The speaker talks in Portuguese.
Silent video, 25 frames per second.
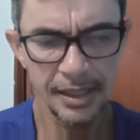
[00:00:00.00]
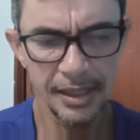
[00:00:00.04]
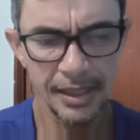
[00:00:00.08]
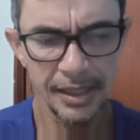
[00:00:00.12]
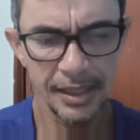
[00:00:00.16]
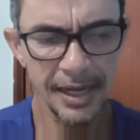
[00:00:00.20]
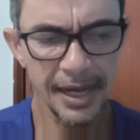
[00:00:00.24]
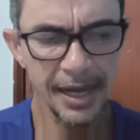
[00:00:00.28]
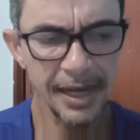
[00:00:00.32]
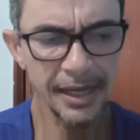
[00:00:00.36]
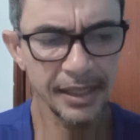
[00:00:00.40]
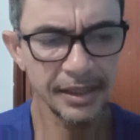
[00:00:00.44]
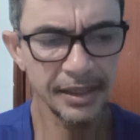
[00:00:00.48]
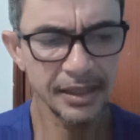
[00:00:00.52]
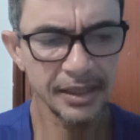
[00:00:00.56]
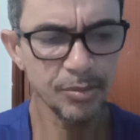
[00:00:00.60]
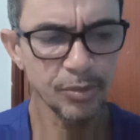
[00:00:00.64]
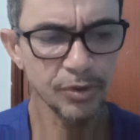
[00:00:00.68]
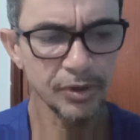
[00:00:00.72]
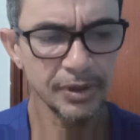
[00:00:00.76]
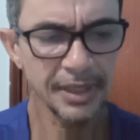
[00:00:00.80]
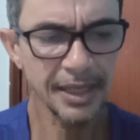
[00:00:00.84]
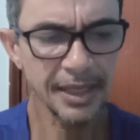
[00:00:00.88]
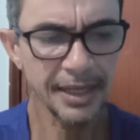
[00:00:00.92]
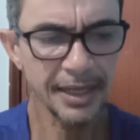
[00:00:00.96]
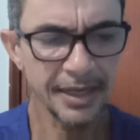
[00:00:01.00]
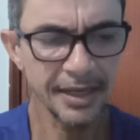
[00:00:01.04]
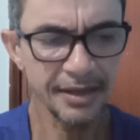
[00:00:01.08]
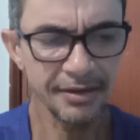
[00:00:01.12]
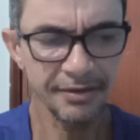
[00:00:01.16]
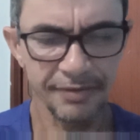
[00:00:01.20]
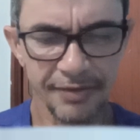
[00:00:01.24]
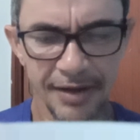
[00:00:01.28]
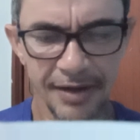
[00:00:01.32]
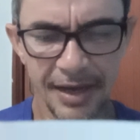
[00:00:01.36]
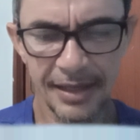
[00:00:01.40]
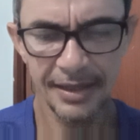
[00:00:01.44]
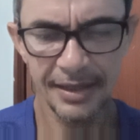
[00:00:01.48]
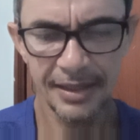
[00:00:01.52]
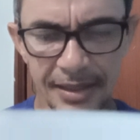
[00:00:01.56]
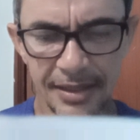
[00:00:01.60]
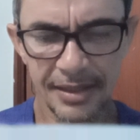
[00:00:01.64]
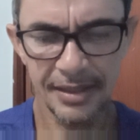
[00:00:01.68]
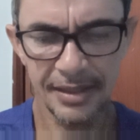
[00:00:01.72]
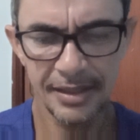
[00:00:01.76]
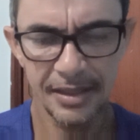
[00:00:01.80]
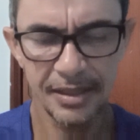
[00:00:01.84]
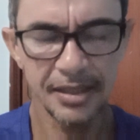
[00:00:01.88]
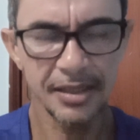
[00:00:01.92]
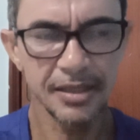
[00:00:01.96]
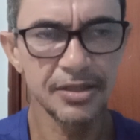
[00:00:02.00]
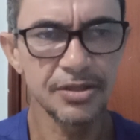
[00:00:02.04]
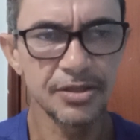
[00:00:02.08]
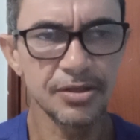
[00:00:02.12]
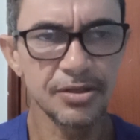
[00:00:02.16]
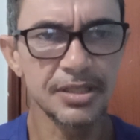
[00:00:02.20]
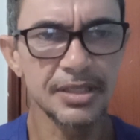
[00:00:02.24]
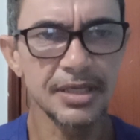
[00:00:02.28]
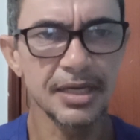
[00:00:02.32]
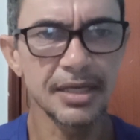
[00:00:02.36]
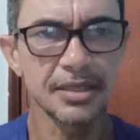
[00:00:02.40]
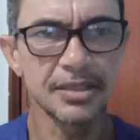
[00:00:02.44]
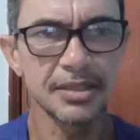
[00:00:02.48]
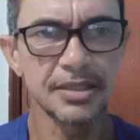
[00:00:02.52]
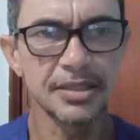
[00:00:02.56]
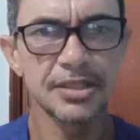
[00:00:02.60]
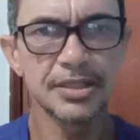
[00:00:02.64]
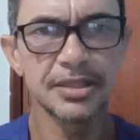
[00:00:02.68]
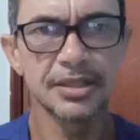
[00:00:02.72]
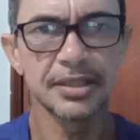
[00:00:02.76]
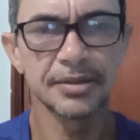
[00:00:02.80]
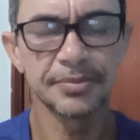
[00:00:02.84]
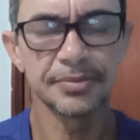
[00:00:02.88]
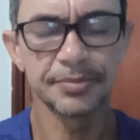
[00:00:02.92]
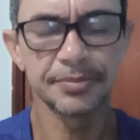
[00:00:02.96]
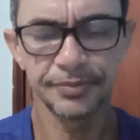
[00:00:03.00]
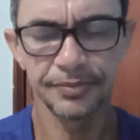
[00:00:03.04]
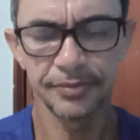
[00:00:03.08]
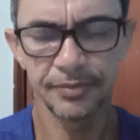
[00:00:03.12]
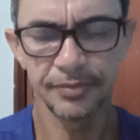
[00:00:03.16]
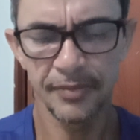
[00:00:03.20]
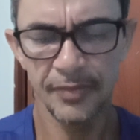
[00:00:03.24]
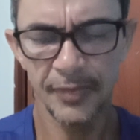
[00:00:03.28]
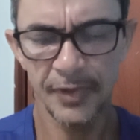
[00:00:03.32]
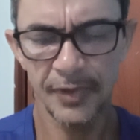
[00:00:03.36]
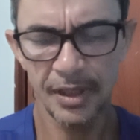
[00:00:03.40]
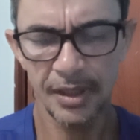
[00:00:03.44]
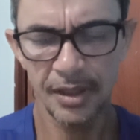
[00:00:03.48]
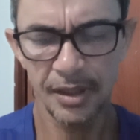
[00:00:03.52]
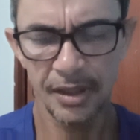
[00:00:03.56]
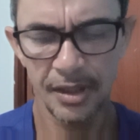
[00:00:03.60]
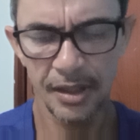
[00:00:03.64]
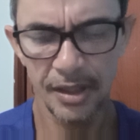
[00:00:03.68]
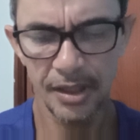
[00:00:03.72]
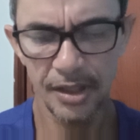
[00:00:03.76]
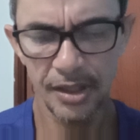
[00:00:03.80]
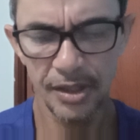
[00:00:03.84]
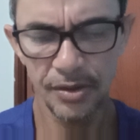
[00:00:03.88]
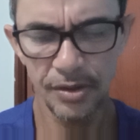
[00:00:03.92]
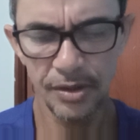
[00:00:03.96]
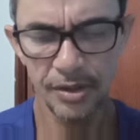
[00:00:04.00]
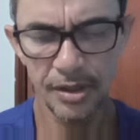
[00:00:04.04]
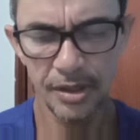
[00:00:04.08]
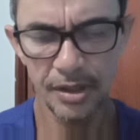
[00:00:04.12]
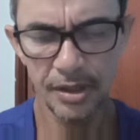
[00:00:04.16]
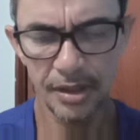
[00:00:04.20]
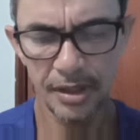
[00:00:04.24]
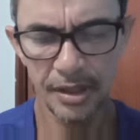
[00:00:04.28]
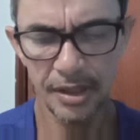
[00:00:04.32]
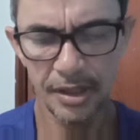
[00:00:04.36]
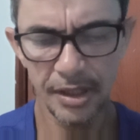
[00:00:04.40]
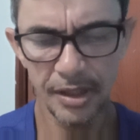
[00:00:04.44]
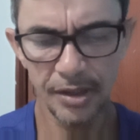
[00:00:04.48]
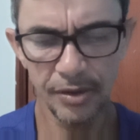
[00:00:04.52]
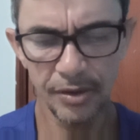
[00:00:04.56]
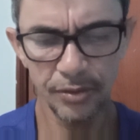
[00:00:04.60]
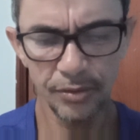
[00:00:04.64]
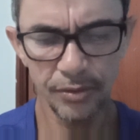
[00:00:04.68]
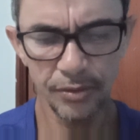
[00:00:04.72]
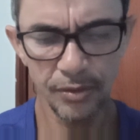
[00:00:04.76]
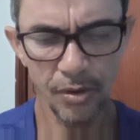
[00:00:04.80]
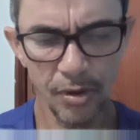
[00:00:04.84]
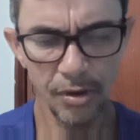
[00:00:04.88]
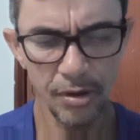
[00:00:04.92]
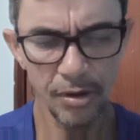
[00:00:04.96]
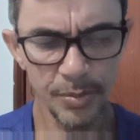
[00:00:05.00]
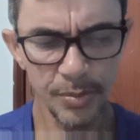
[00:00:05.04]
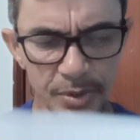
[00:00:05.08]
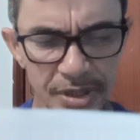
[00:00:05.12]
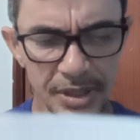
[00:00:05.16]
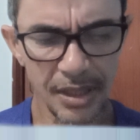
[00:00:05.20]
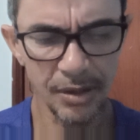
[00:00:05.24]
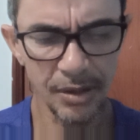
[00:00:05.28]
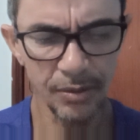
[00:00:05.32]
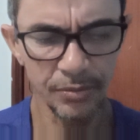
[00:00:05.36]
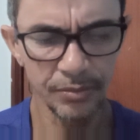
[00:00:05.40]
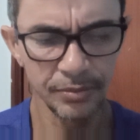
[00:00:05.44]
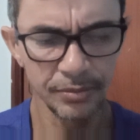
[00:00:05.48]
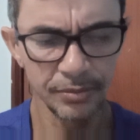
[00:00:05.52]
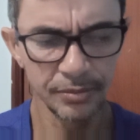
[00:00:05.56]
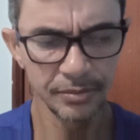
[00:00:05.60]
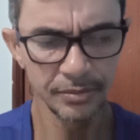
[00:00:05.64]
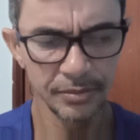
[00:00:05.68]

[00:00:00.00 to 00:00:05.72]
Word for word: Carga tributária elevada, né, socialista, e quinto, corrupção.